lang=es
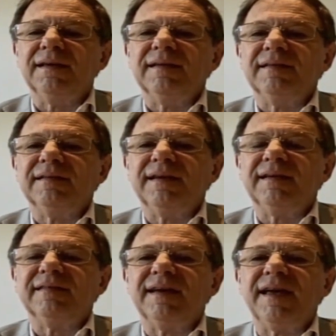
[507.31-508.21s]

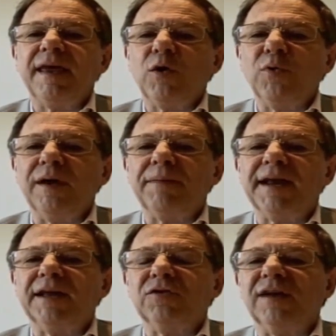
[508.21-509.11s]
se adecue, para
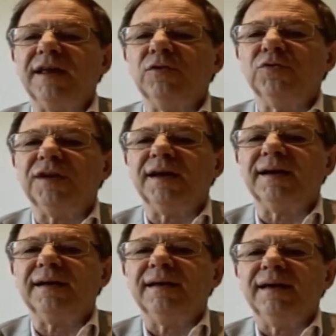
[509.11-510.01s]
que toda la industria
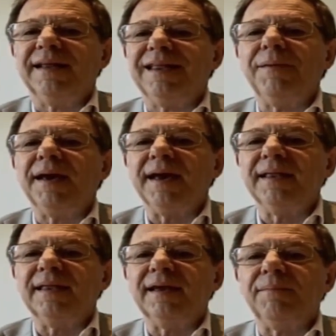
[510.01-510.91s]
esté
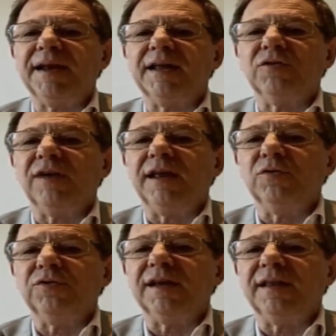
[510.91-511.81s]
vigente y para que toda la
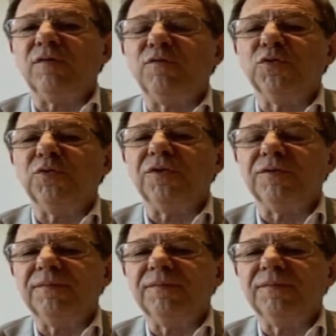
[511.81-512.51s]
industria tenga un futuro.